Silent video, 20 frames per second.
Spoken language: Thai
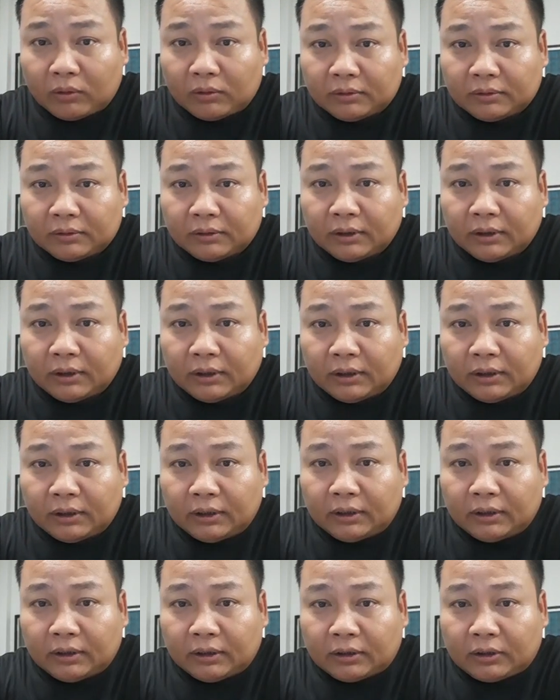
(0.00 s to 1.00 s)

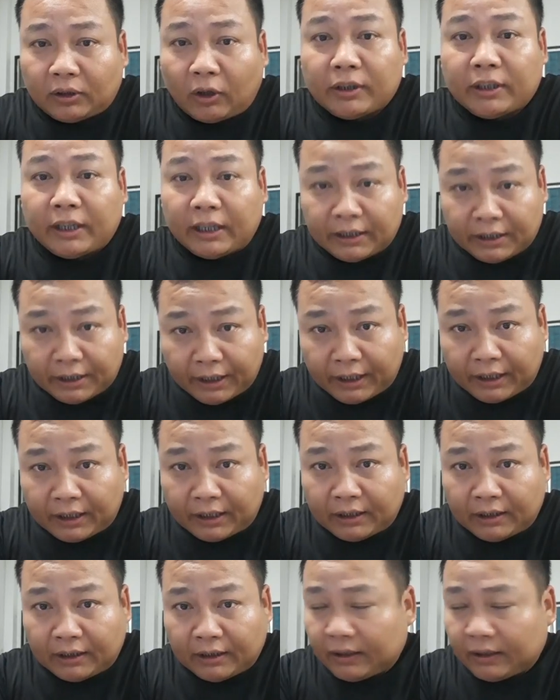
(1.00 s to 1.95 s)
26 ตอนเย็นเย็น